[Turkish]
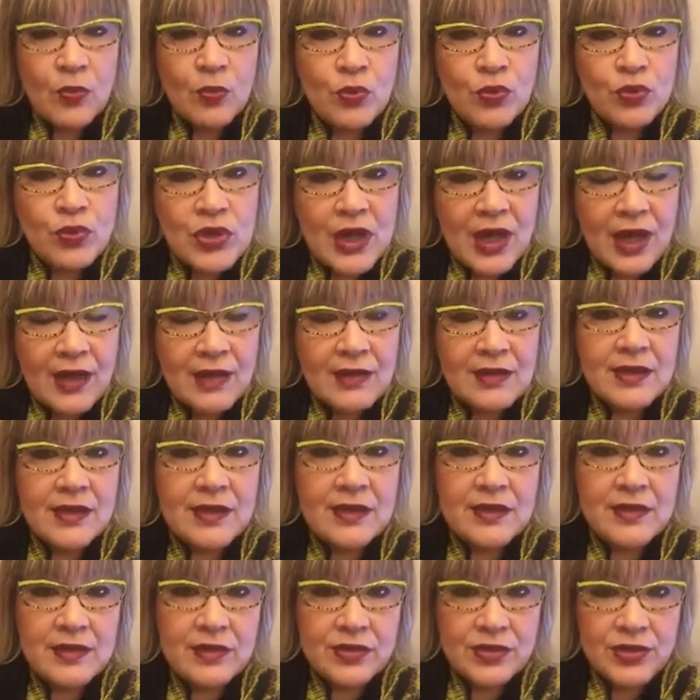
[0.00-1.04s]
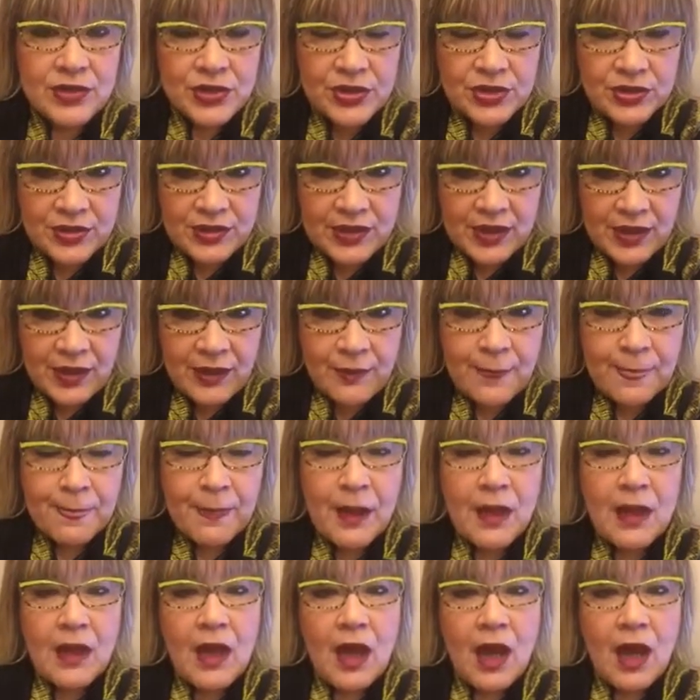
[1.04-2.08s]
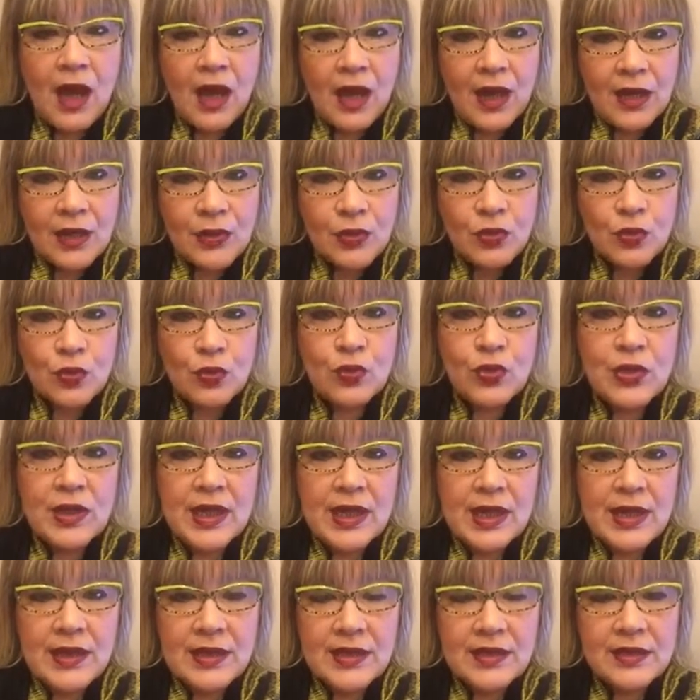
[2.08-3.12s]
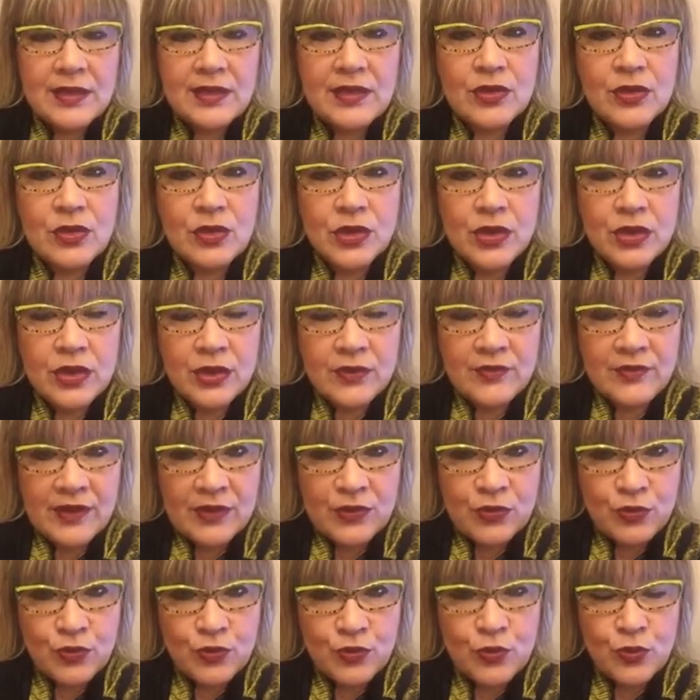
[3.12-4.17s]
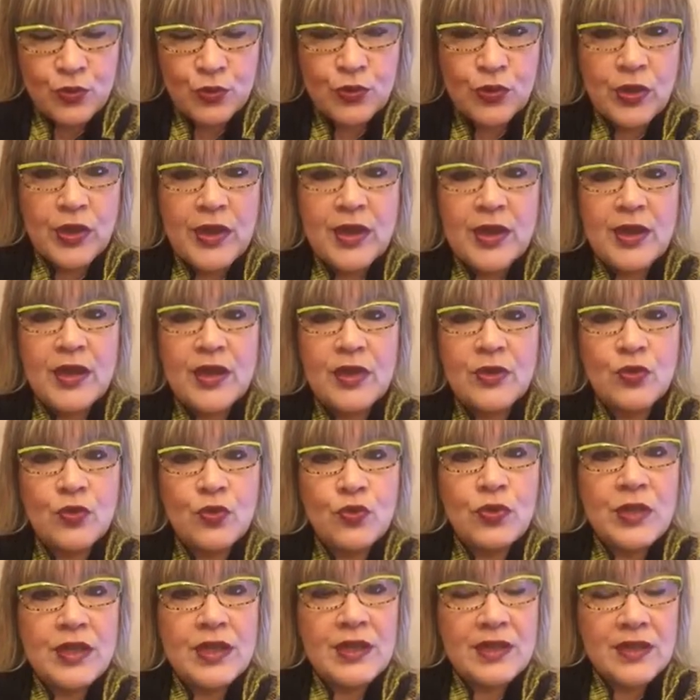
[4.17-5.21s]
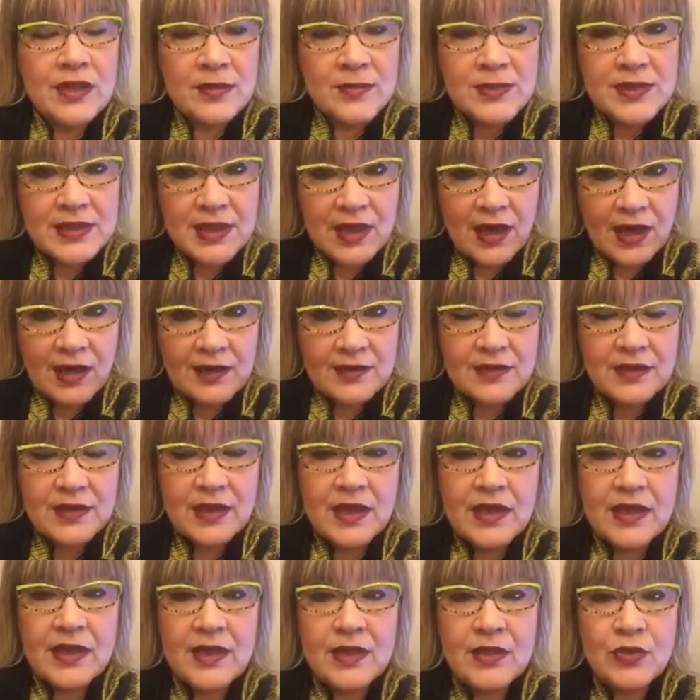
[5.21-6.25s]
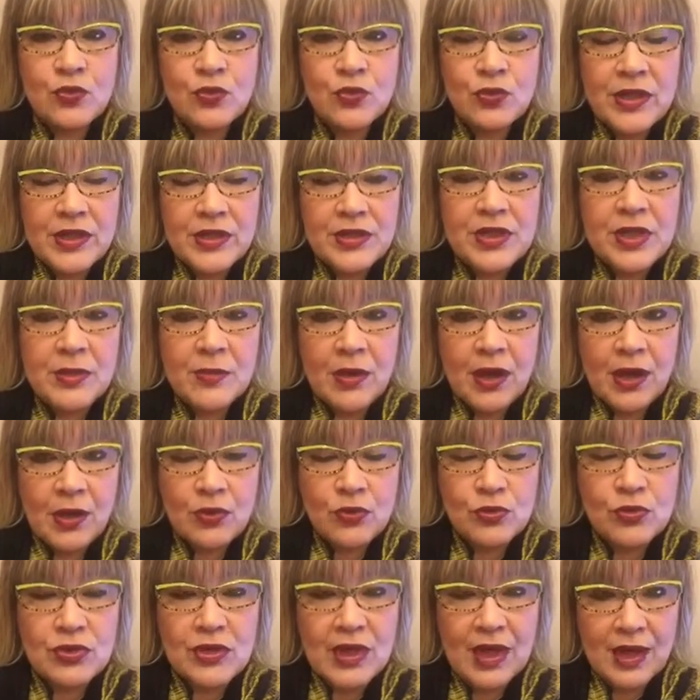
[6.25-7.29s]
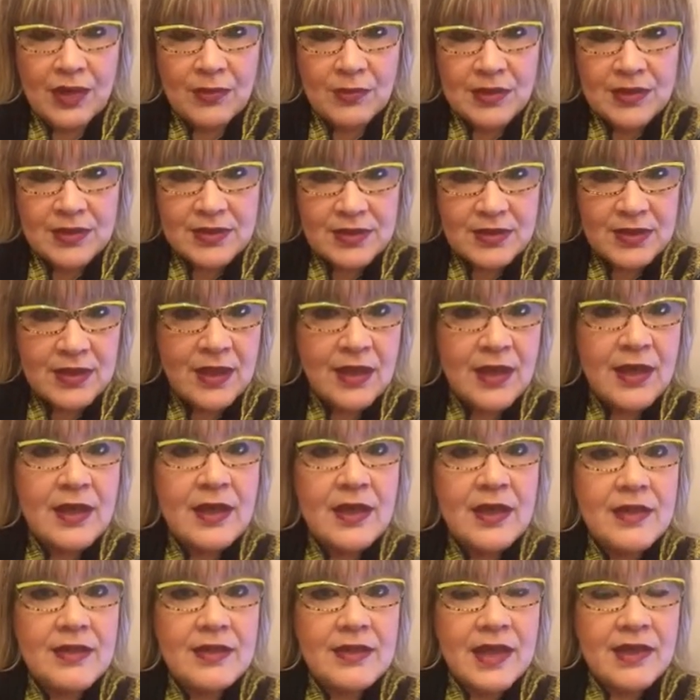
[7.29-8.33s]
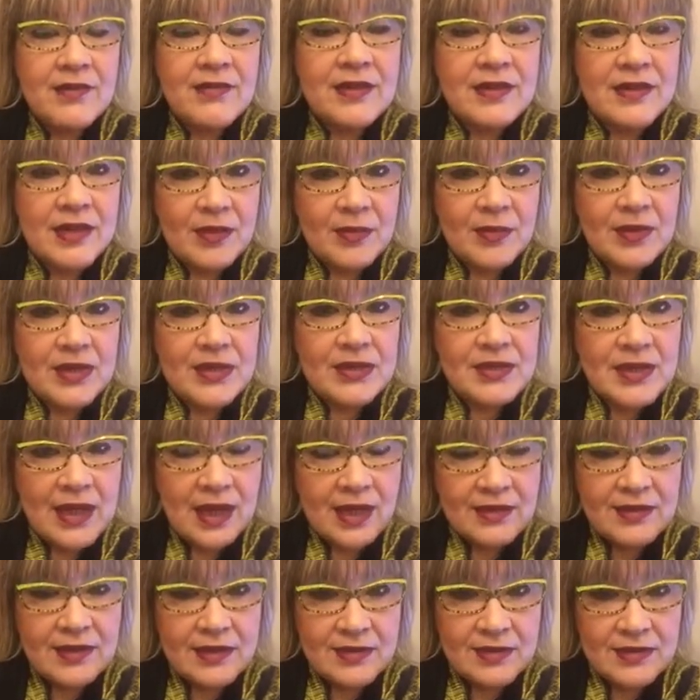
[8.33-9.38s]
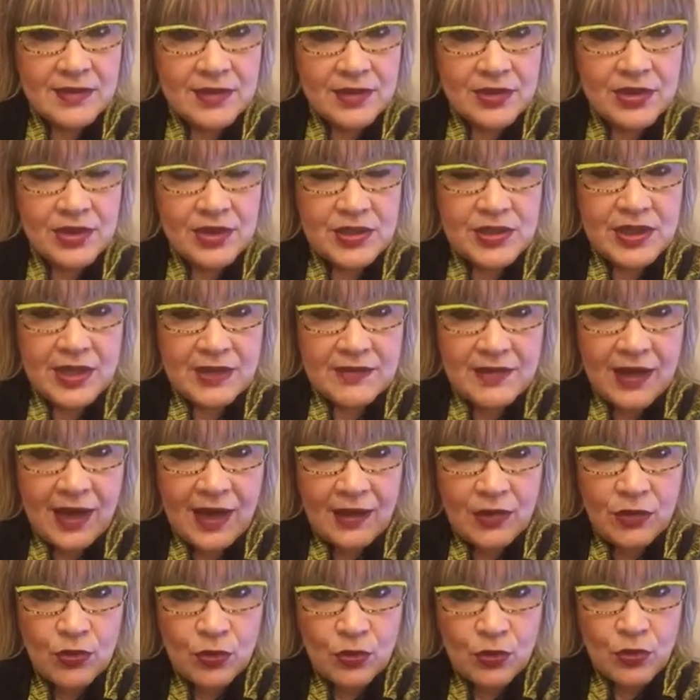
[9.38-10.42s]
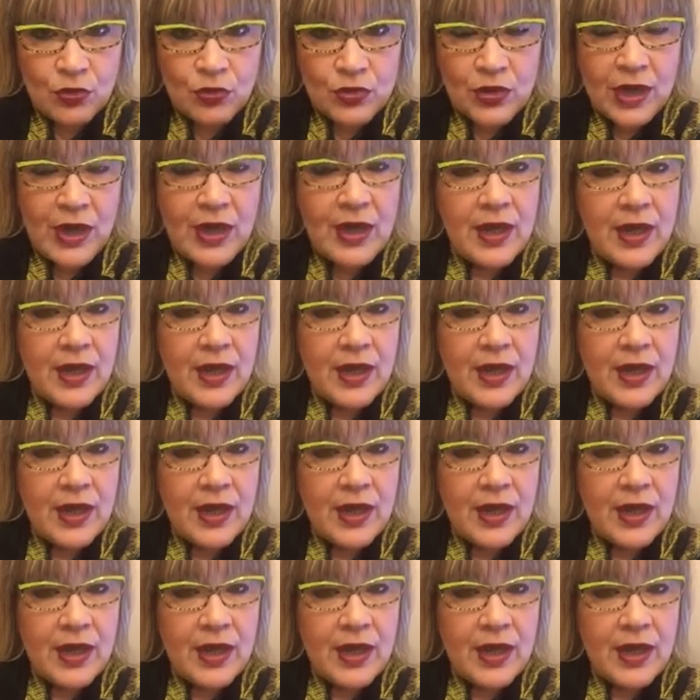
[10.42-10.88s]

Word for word: Bu saatlerin dışında her gün elin ve yüzün günde yarım saat e, güneşe maruz kalması D vitamini sentezi için yeterli olur.